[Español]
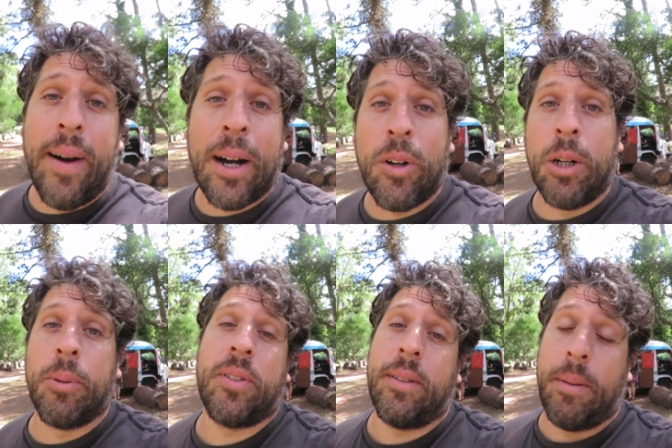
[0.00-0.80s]
abajo, en lo
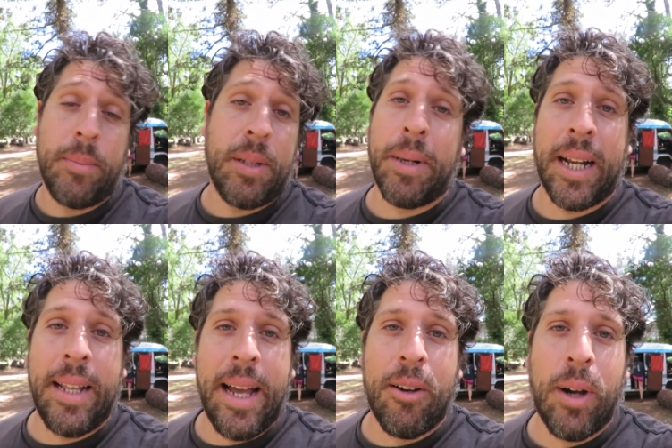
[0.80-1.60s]
siempre que
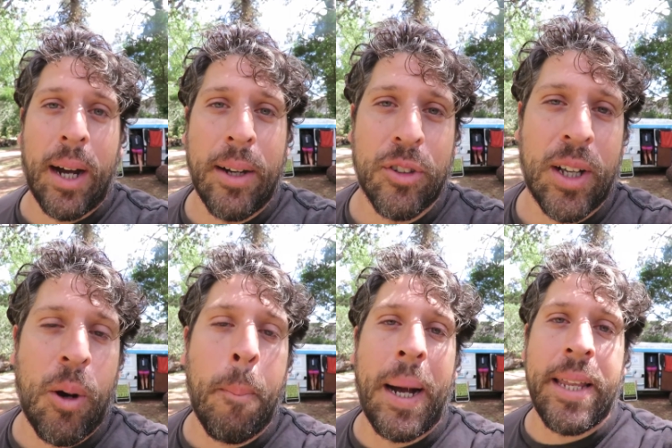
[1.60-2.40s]
el diablo nos
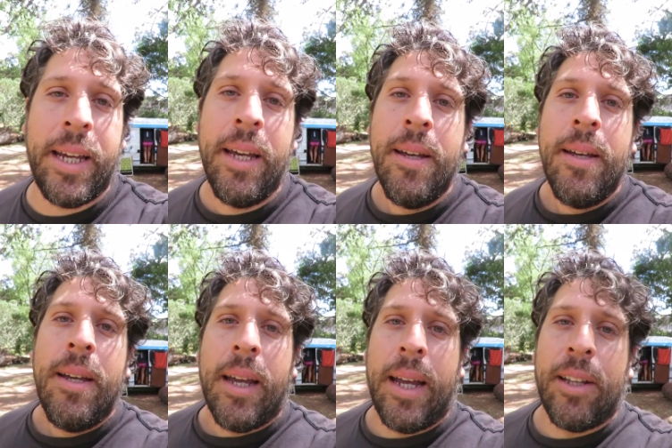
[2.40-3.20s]
acompañe,
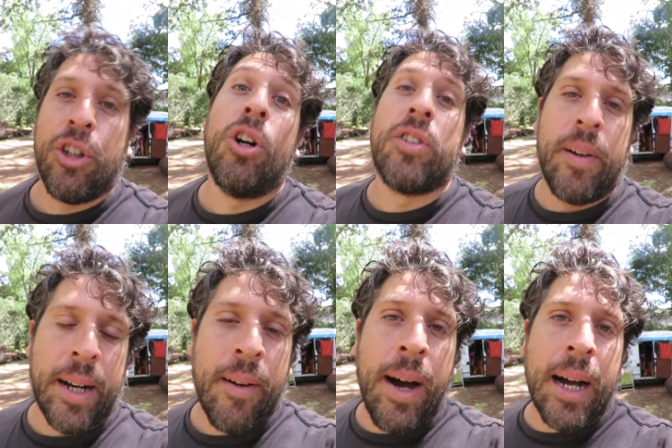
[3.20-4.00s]
eh, todos se
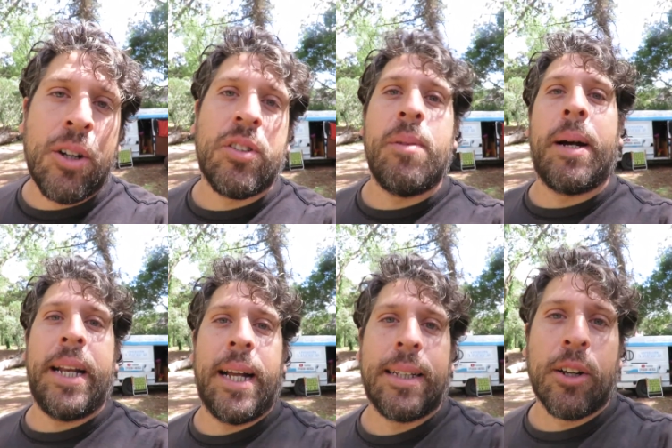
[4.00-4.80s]
van abajo, si
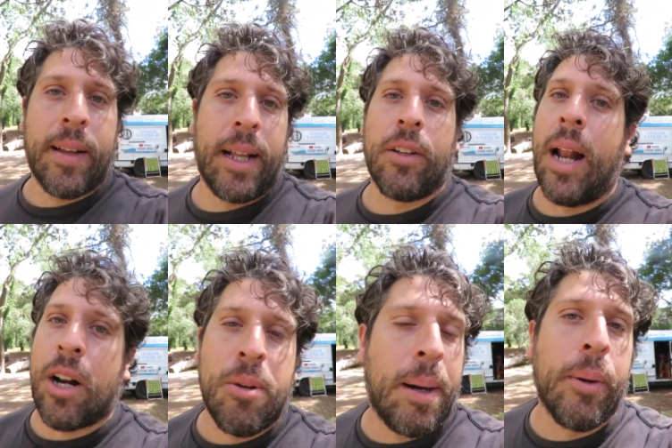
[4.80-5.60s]
Marina está ordenando la
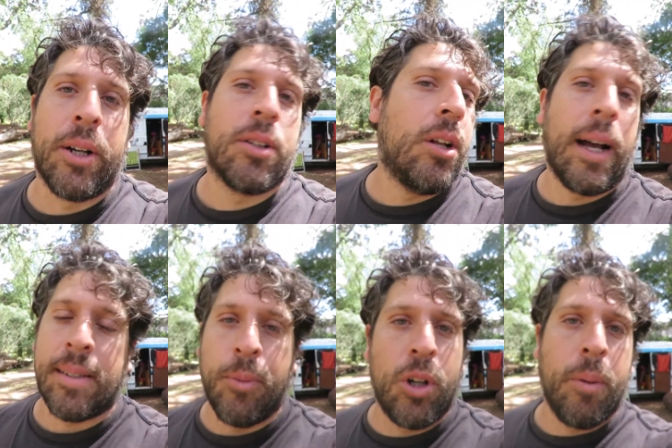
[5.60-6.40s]
ropa, bueno,
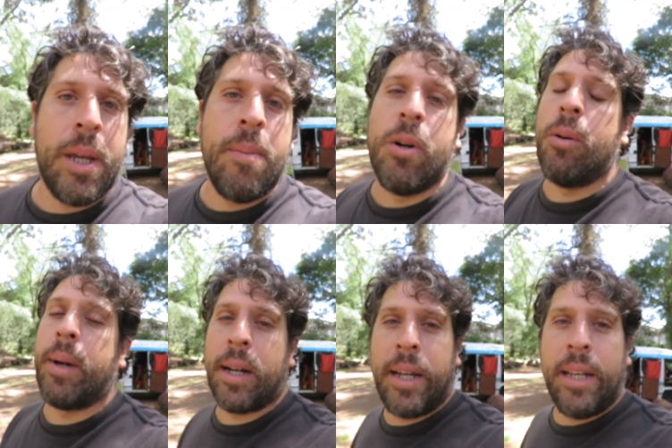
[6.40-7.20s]
hacemos lo mismo,
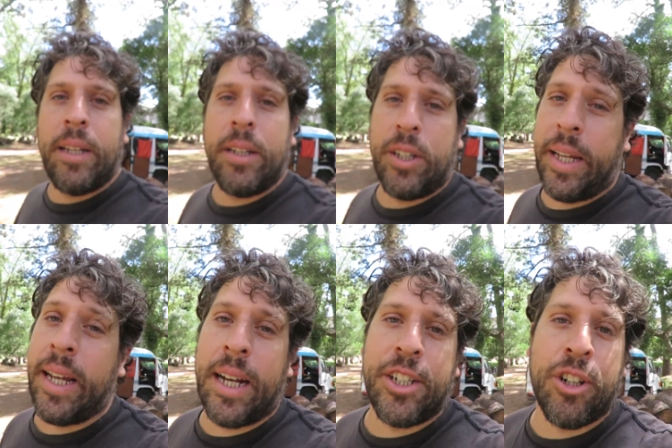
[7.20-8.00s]
Merlín,
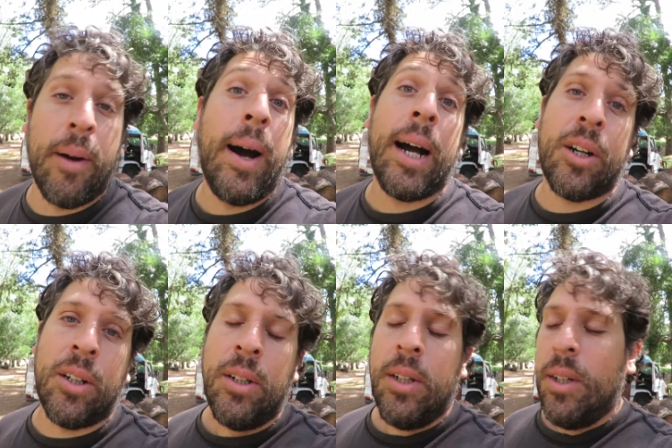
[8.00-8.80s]
Inca y yo
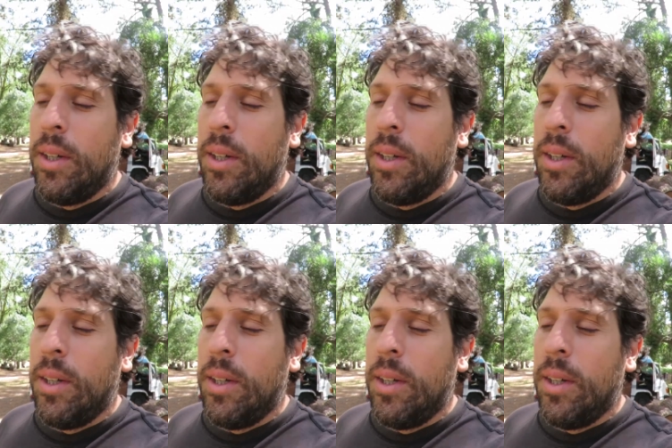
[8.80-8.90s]
abajo,